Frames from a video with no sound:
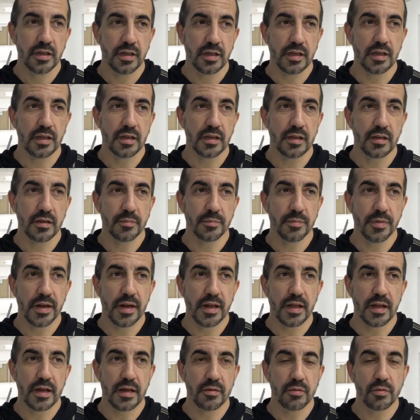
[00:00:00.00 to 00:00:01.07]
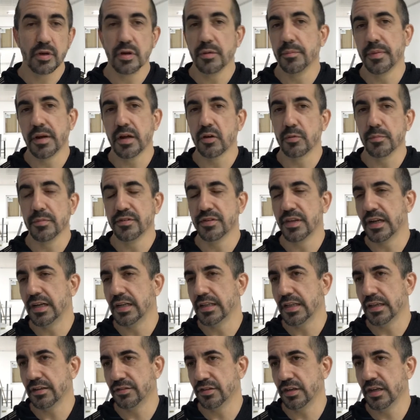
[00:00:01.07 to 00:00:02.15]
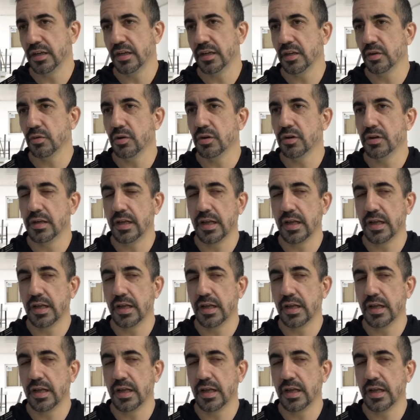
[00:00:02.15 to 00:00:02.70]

eh, para, bueno, para comenzar el taller y bueno,